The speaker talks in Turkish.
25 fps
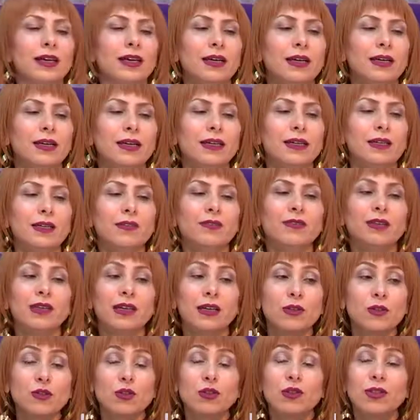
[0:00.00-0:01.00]
E,
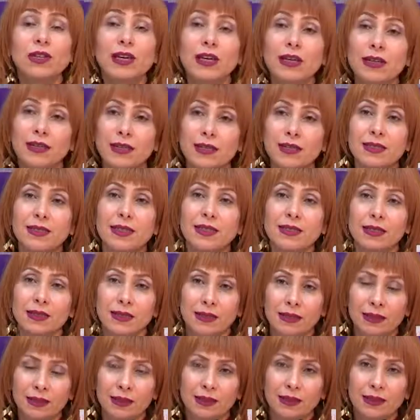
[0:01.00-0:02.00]
fraksiyonel lazer
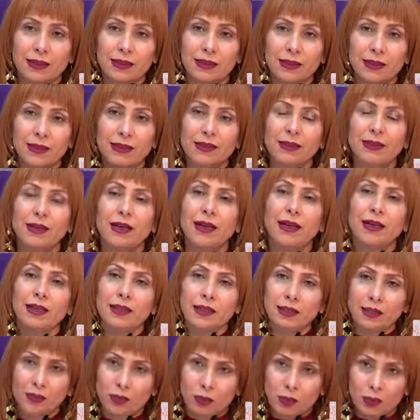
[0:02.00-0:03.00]
aralıkları
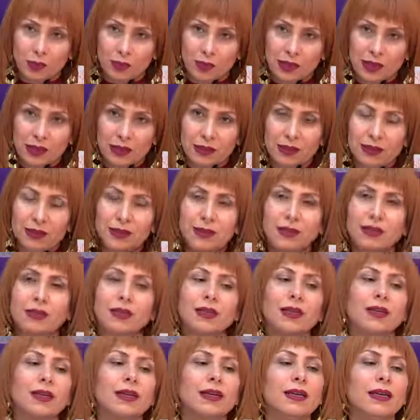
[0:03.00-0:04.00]
aylık
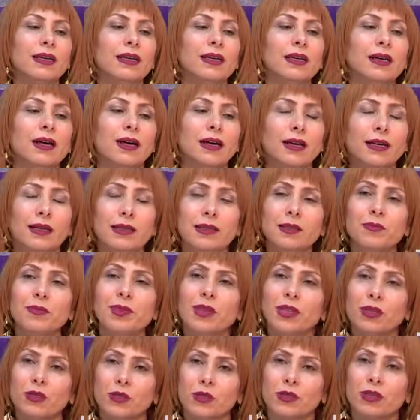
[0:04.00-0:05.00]
olmalıdır. Aylık
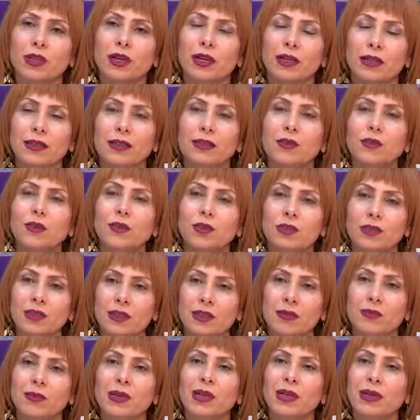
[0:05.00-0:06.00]
periyotlarda
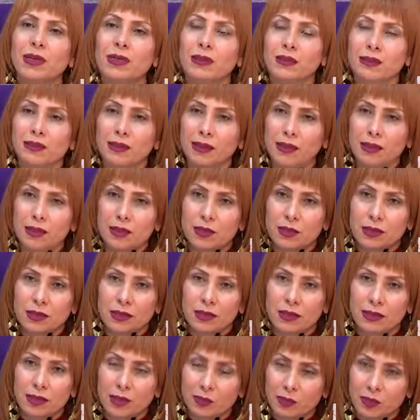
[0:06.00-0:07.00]
ortalama 6
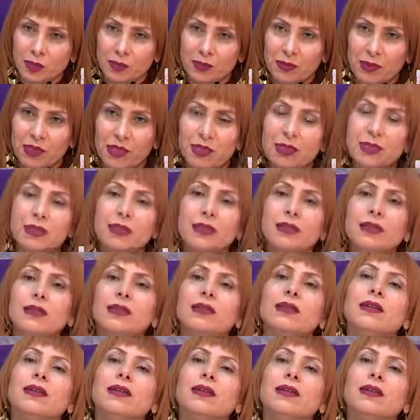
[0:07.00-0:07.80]
kez yapılması,